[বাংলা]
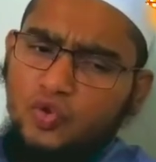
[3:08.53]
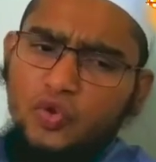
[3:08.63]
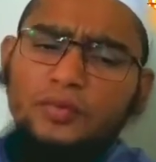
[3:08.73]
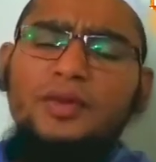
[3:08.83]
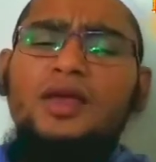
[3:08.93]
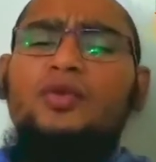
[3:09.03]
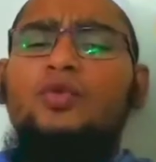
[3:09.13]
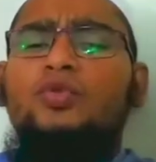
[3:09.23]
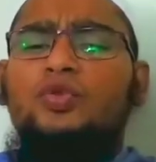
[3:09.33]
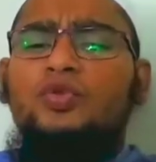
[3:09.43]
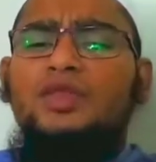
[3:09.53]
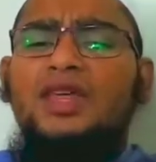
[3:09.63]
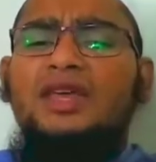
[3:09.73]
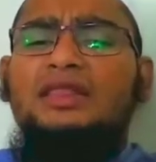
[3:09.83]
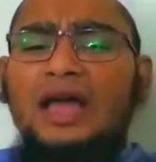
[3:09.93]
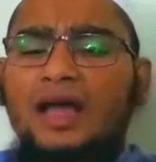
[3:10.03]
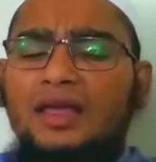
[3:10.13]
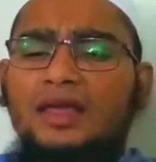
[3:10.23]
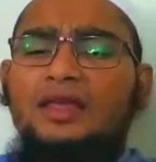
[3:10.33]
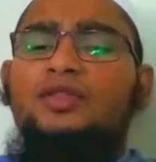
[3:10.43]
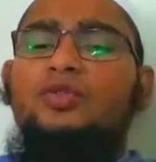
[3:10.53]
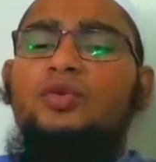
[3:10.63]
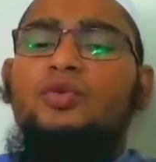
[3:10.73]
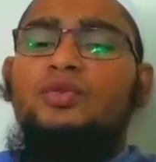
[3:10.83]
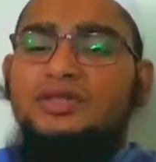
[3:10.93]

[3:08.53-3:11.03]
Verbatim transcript: খুবই গুরুত্ব দিয়ে থাকি কিন্তু